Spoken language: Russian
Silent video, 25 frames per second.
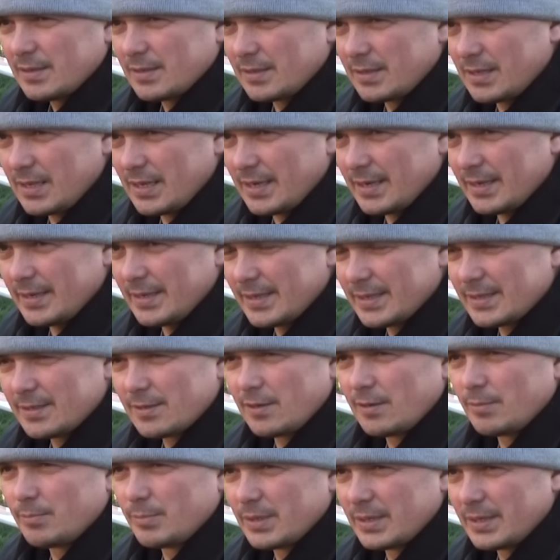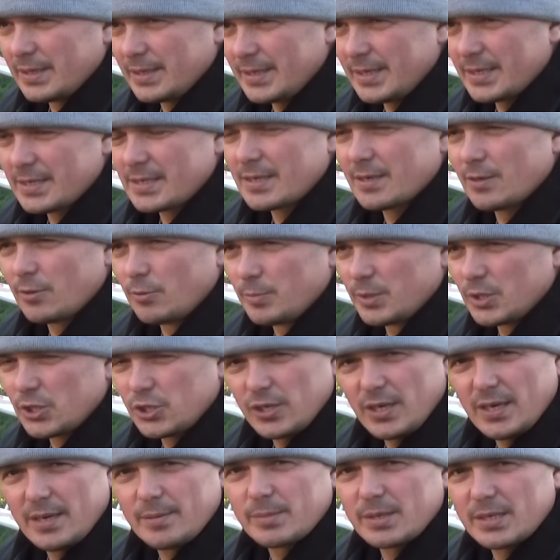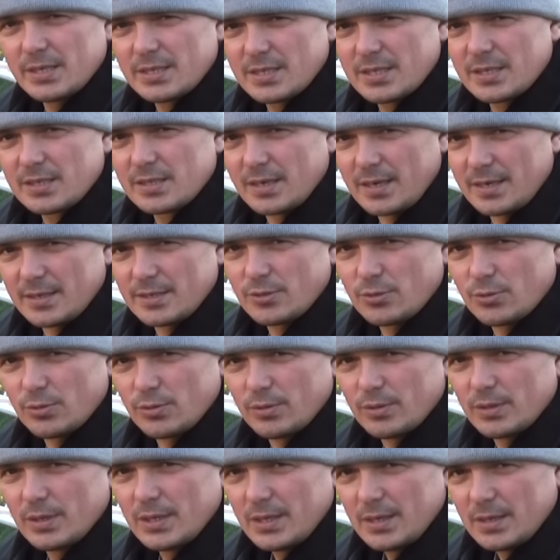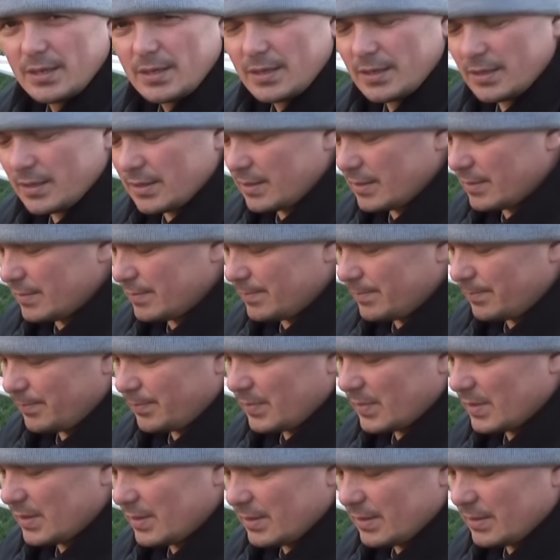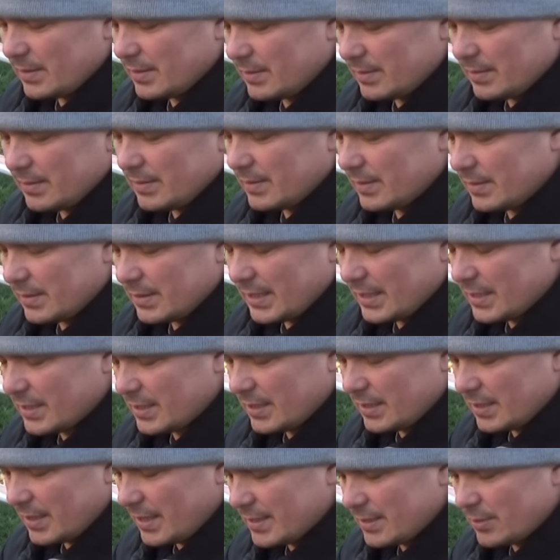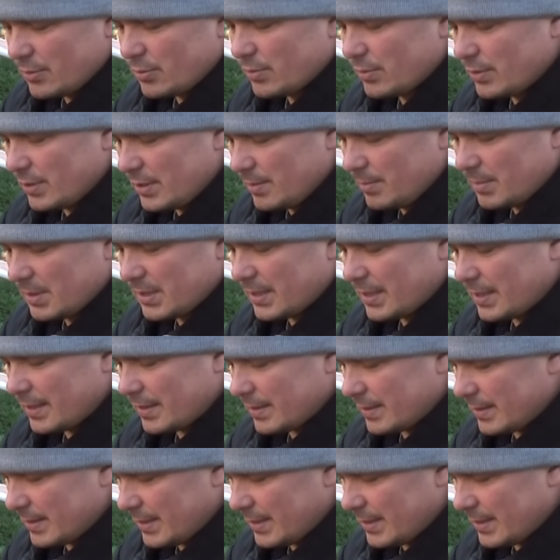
Для этого мы резко уменьшаем концентрацию. Э, концентрацию именно